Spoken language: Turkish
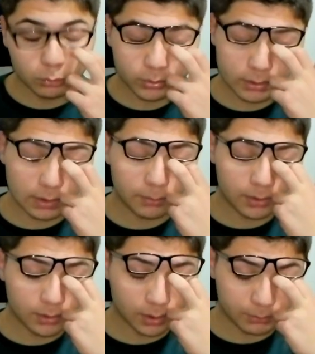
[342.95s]
Bunları
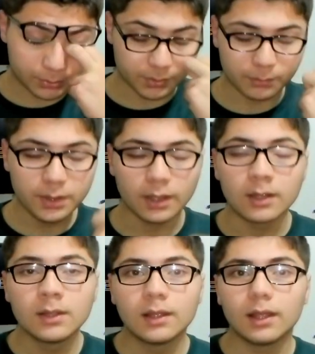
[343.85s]
zamanında almıştım tabii de.
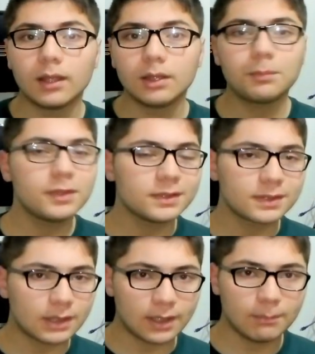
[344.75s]
E,
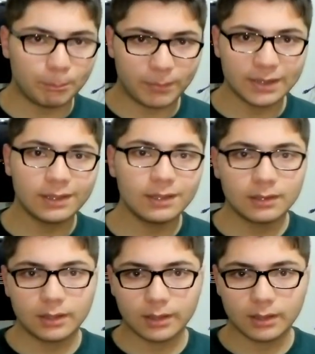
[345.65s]
yaptığınız hani bana
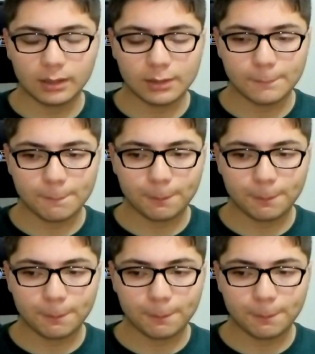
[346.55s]
e,